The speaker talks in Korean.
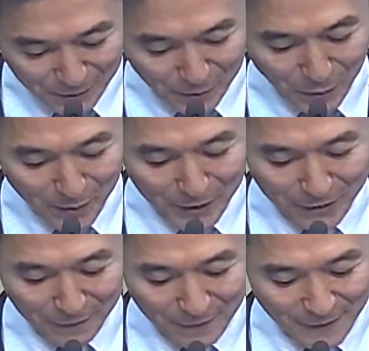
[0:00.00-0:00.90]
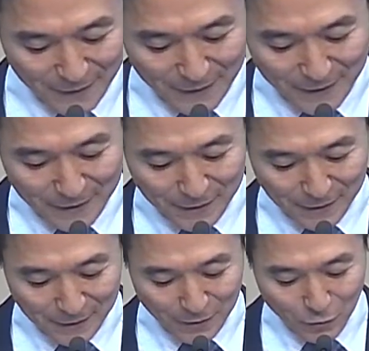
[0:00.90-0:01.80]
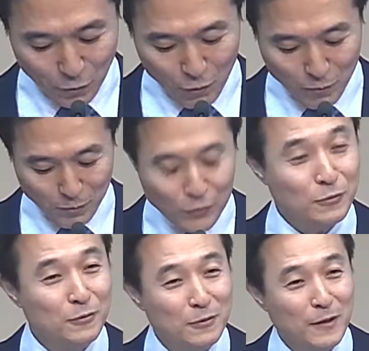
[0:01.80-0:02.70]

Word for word: 또 보면은 어, 통풍,